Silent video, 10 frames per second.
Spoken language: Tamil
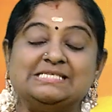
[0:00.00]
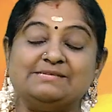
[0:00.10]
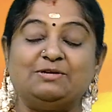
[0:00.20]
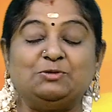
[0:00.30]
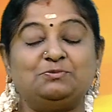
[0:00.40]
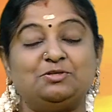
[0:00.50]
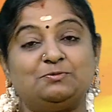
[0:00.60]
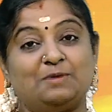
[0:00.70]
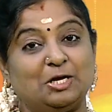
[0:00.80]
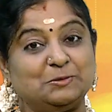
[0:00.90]
சிவனும்
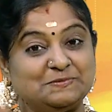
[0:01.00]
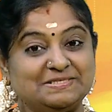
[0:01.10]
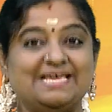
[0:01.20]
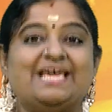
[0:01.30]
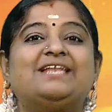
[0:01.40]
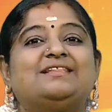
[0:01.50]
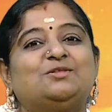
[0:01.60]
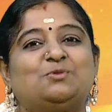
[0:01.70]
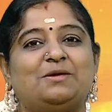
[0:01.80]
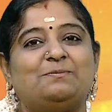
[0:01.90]
திருமாலும் சேர்ந்து
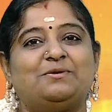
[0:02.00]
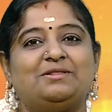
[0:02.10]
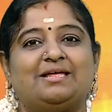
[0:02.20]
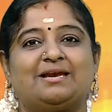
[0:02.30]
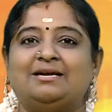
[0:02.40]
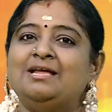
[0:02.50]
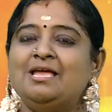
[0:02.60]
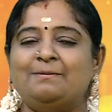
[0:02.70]
துணை புரிந்தார்கள்